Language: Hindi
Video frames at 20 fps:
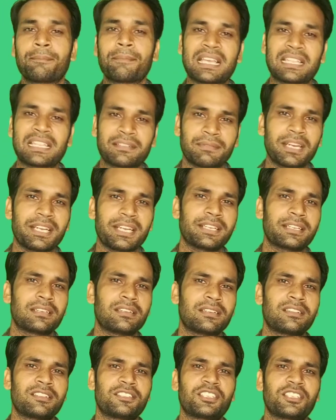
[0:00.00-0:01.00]

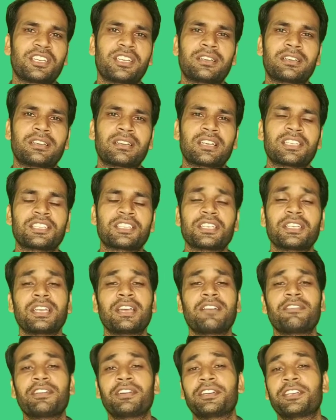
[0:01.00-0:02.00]
मैथमेटिकल रीजनिंग करना चाहिए
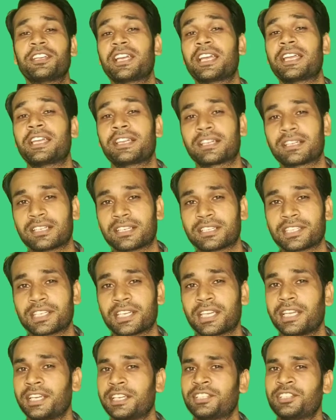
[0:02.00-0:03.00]
या फिर डीआई करना
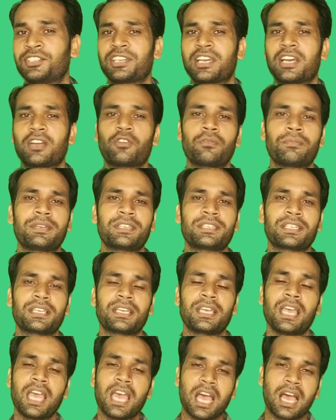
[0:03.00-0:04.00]
चाहिए इन चारों में से